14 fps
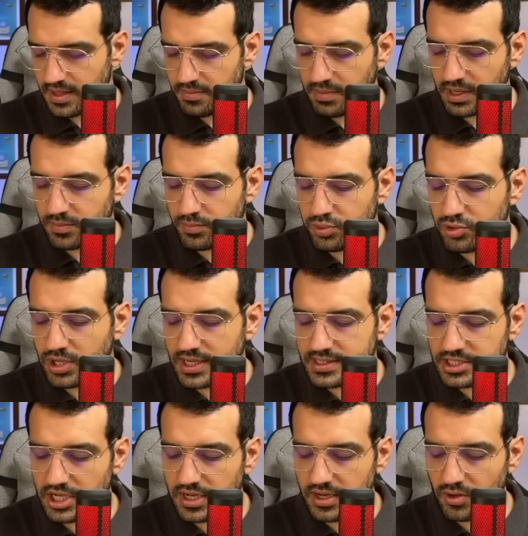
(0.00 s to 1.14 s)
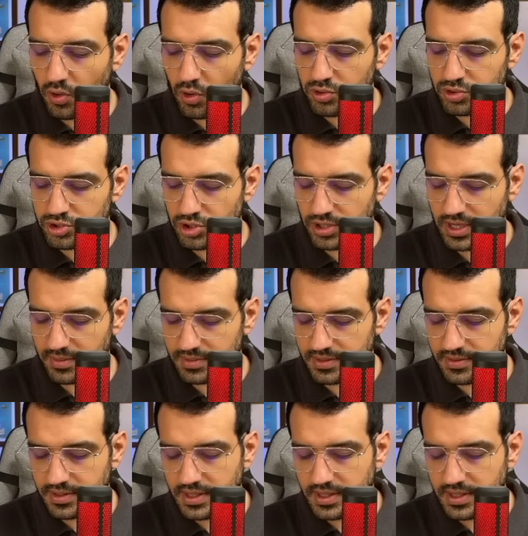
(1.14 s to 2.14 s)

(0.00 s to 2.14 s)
Bakın bu tarz şeyler oldukça önemli.